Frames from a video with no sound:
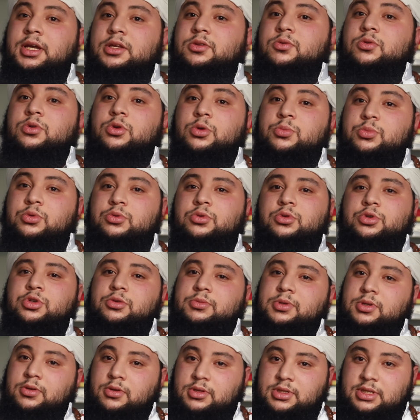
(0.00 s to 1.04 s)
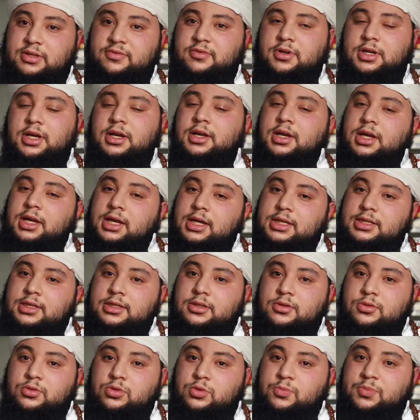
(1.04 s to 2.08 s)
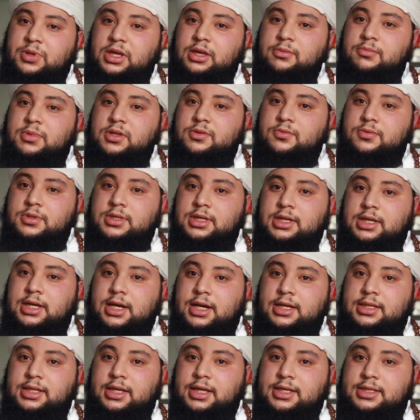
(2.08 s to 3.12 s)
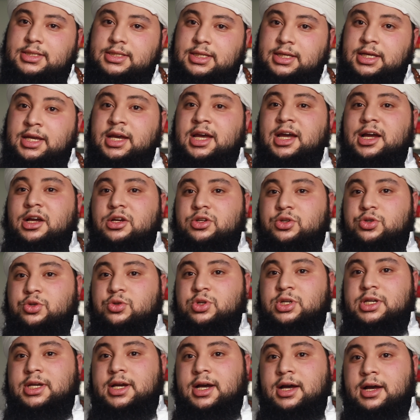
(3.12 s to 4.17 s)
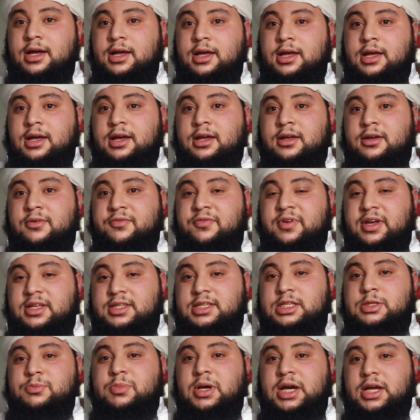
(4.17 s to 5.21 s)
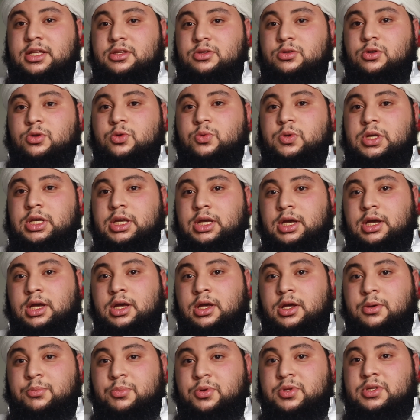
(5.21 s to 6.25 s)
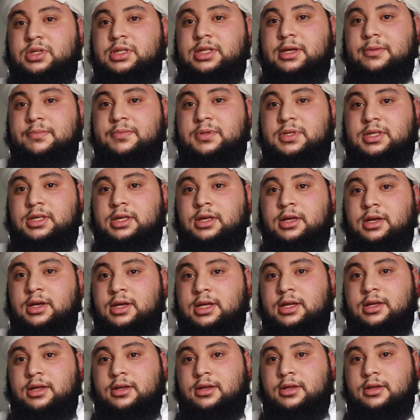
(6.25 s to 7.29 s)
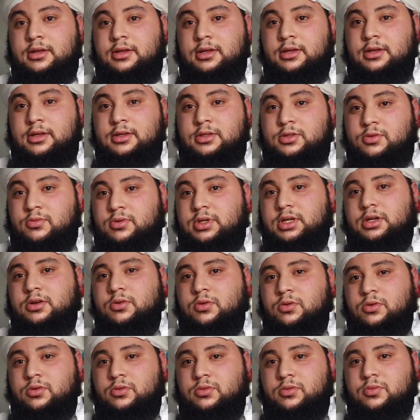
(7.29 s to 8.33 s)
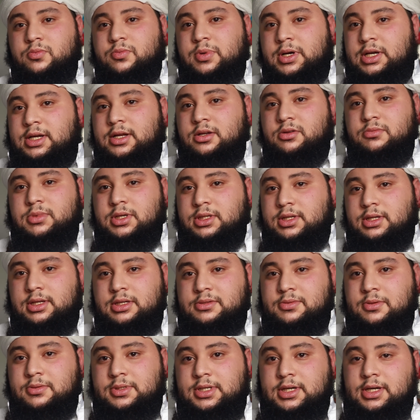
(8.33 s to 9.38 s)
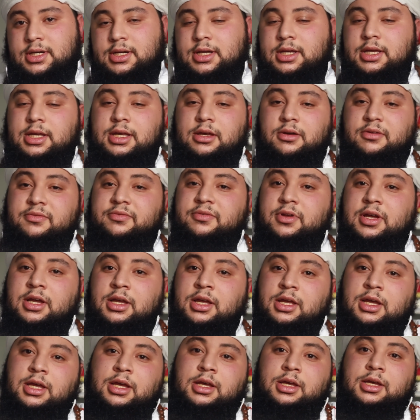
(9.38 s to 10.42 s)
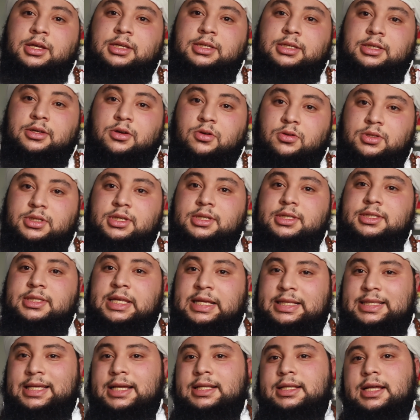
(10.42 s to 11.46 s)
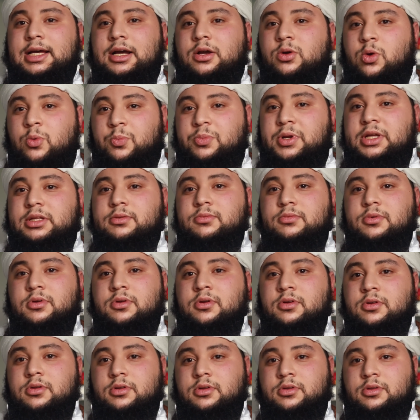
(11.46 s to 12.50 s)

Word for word: Et donc le but de Cheminant, c'est voilà, c'est de supprimer toutes ces caractéristiques jusqu'à faire disparaître de lui petit à petit son ego par la lumière de la Santala. Et enfin, quand il s'éteindra complètement,